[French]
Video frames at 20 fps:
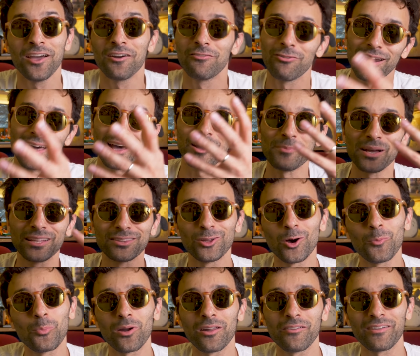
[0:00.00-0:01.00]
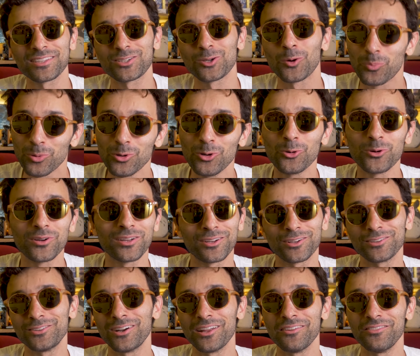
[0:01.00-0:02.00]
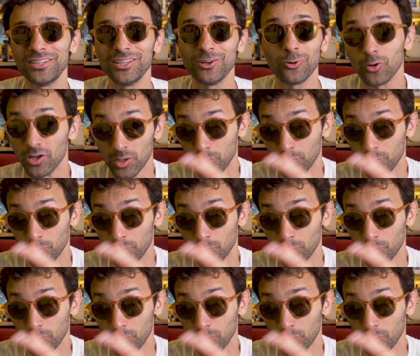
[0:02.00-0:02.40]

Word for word: Voilà, maintenant pour la version plus longue de la vidéo